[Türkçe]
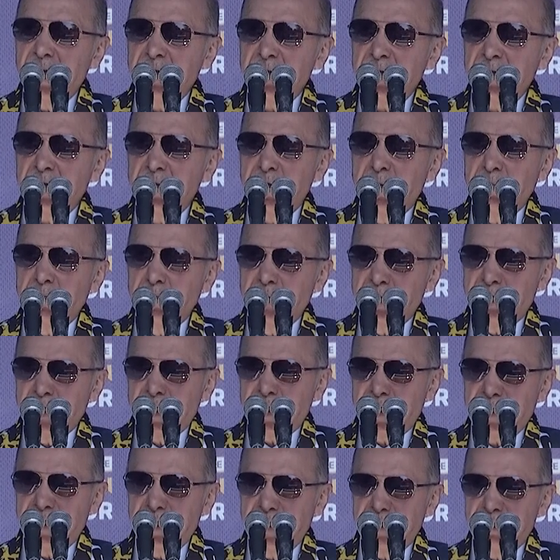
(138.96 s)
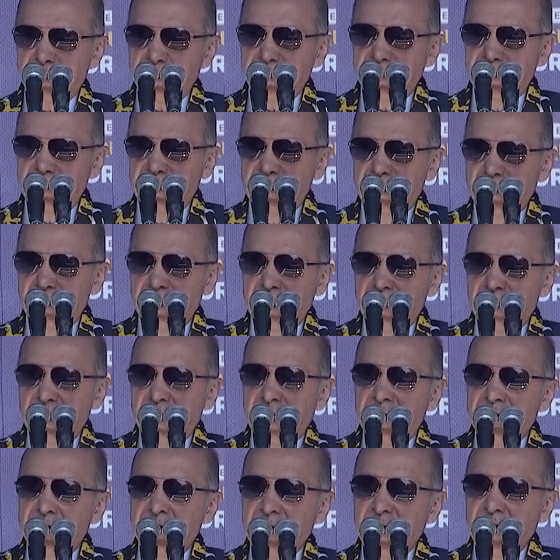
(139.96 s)
alet edemeyecekler.
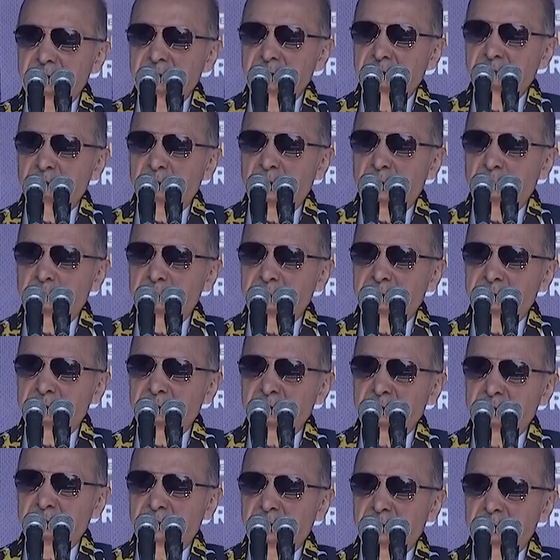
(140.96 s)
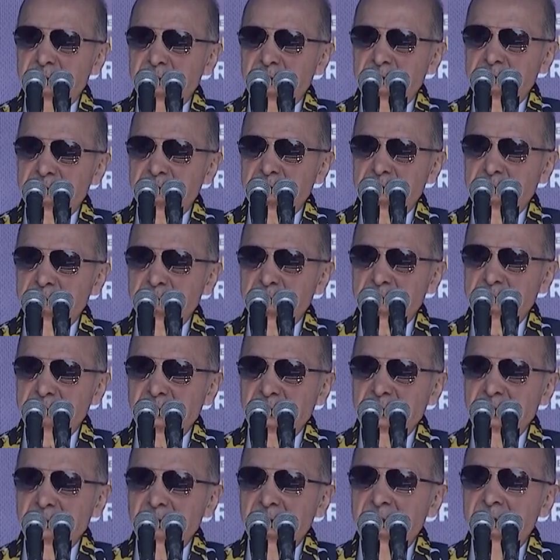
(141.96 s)
Ezeli ve ebedi
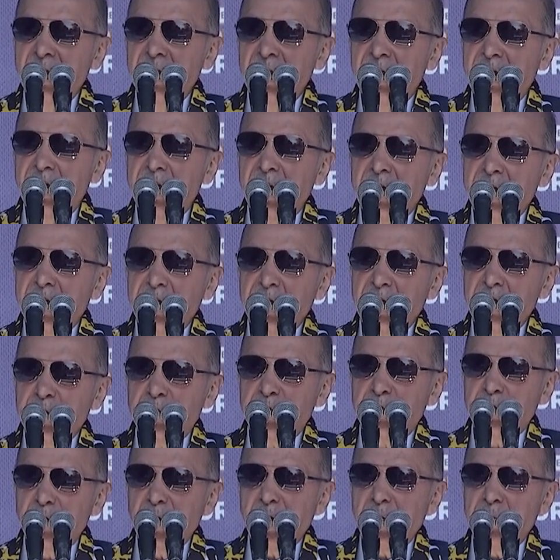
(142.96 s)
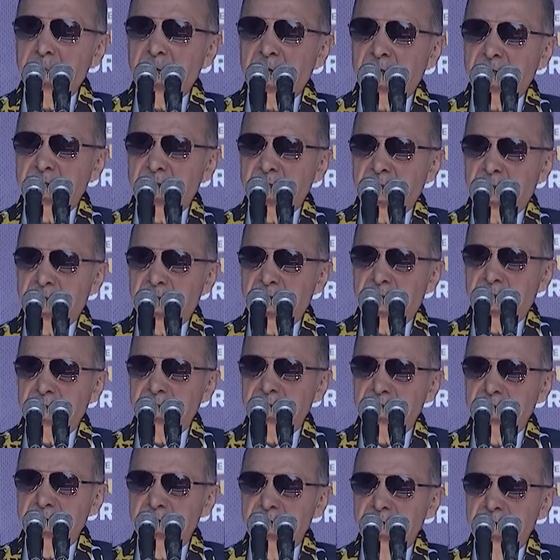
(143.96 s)
kardeşliğimize leke
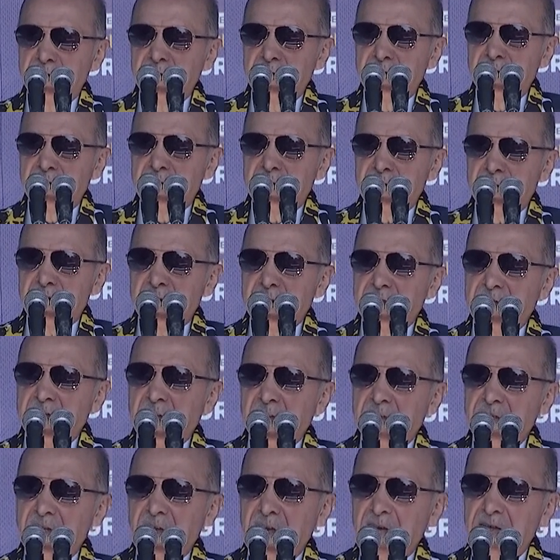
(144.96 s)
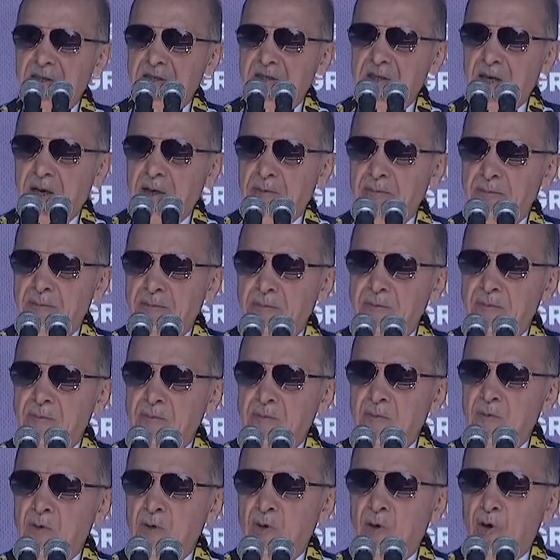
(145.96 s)
süremeyecekler. Sizlerden ricam
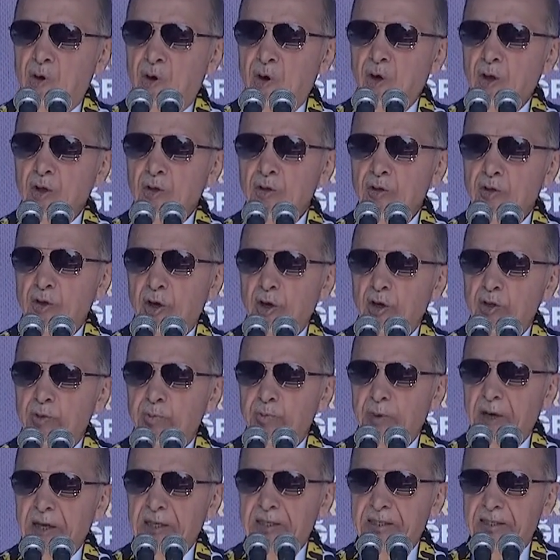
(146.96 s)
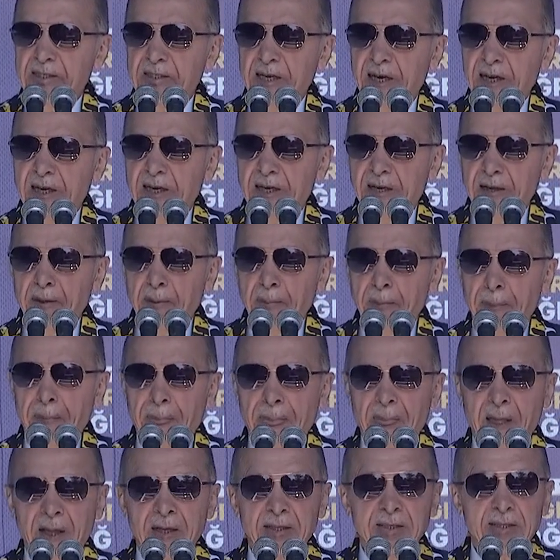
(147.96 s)
14 Mayıs'ta
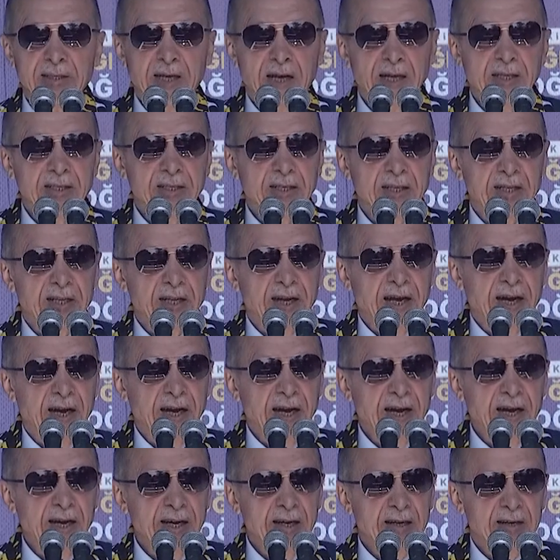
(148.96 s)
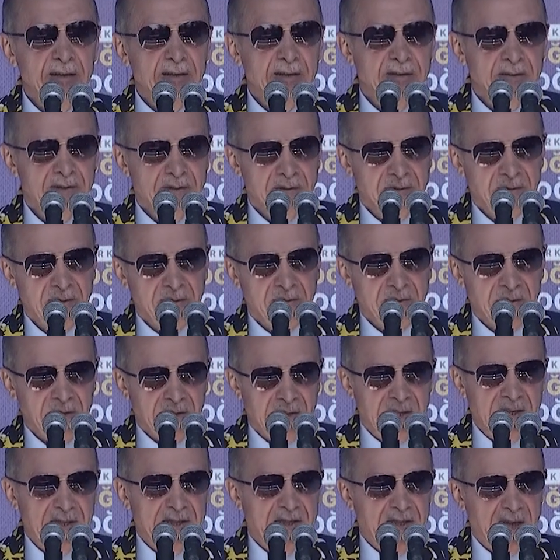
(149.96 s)
sandıklara
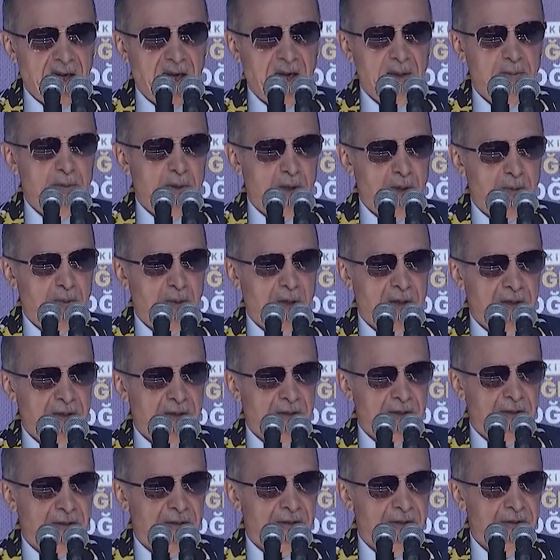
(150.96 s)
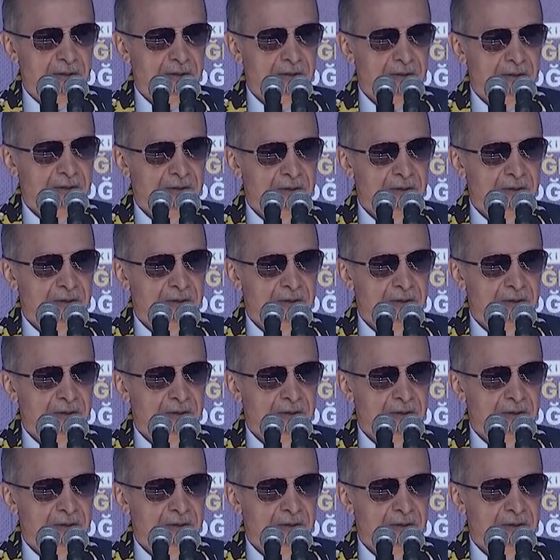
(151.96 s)
iyi sahip çıkmanızdır.